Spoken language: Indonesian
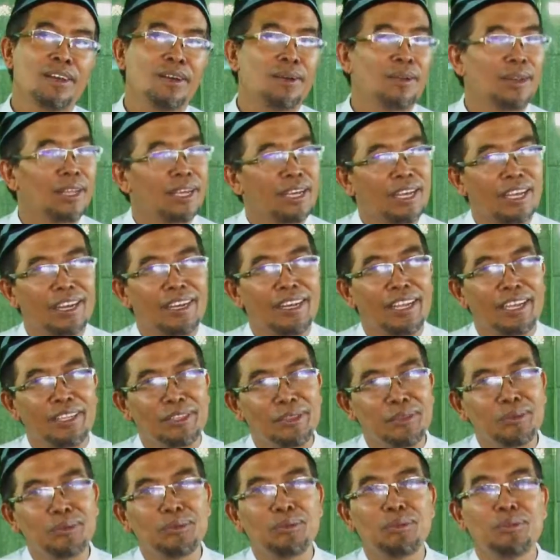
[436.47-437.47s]
Oleh karena
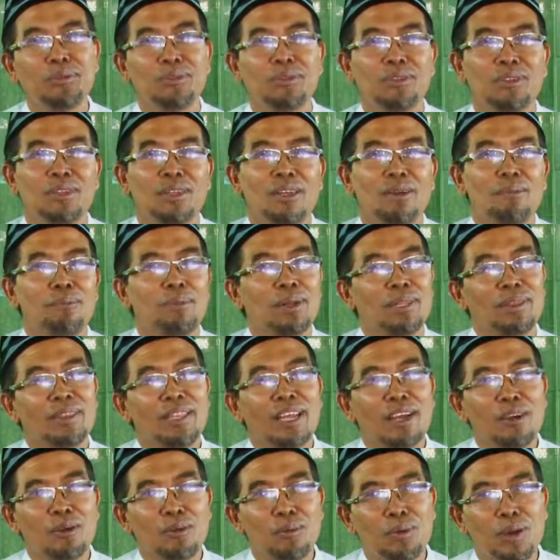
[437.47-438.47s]
itu,
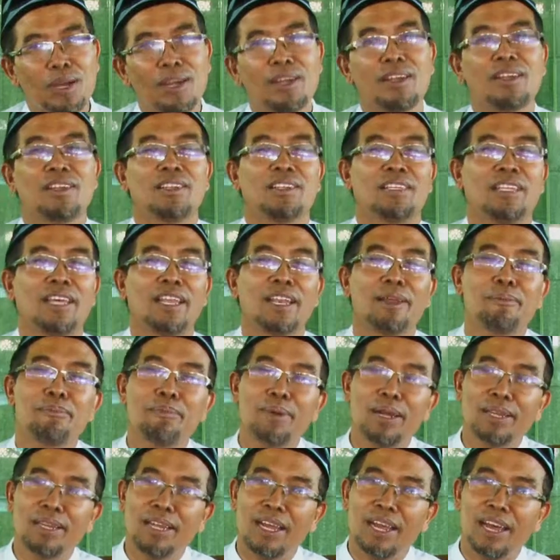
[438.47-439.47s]
bertakwa dalam
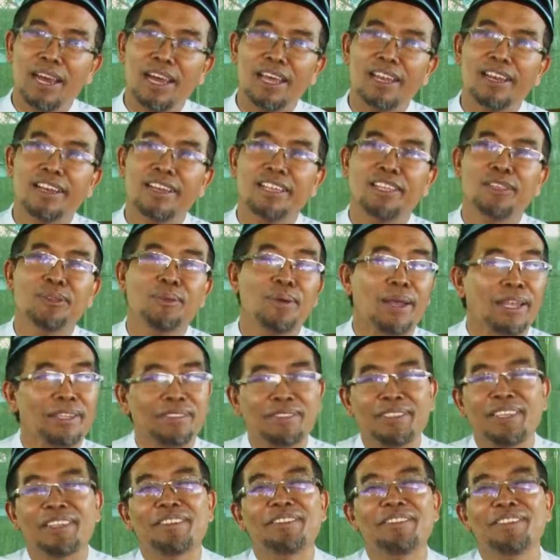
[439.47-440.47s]
banyak hal itu
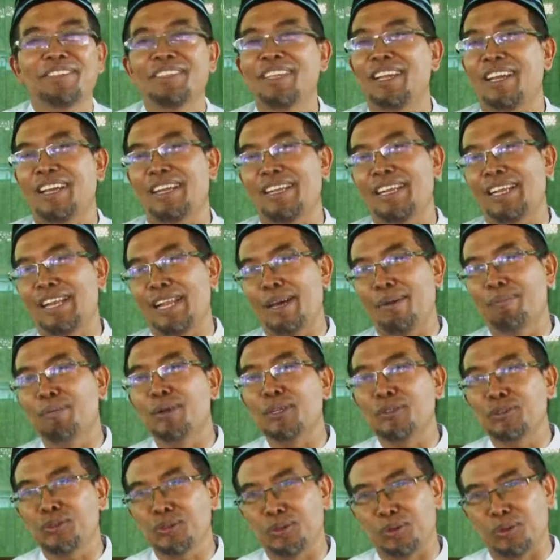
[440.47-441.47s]
esensinya adalah
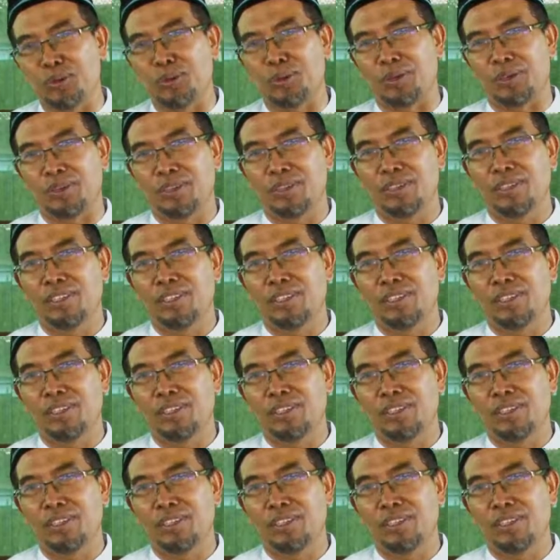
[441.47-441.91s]
bersyukur.